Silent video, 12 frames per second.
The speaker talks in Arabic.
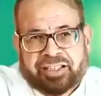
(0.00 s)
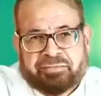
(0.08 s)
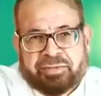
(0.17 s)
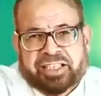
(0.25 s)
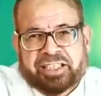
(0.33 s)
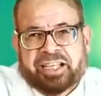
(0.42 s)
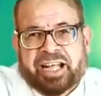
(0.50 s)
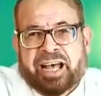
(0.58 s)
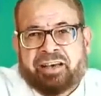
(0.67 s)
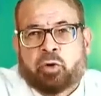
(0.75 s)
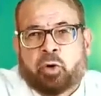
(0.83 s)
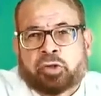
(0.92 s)
بس ده
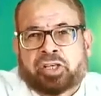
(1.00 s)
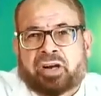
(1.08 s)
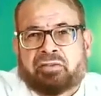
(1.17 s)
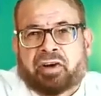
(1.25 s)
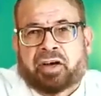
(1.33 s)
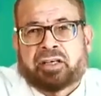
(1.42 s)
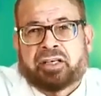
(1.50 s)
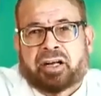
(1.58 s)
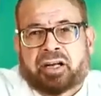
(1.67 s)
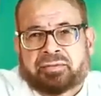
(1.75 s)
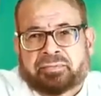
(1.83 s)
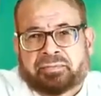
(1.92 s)
في الاسر
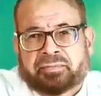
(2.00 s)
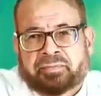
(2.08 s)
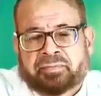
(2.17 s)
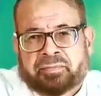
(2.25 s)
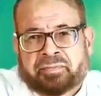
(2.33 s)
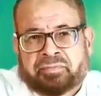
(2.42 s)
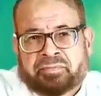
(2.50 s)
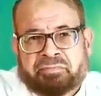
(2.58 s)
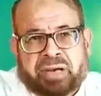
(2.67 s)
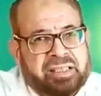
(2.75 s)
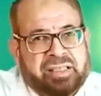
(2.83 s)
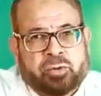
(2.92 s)
الفقيرة
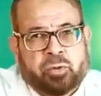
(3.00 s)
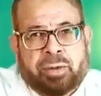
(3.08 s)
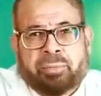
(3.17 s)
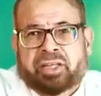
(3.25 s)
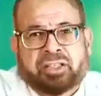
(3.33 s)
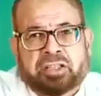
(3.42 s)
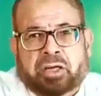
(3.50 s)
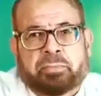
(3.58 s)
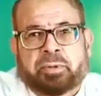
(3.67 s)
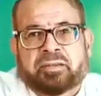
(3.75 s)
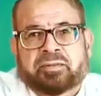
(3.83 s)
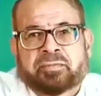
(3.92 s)
بس وده ما يرضيش ربنا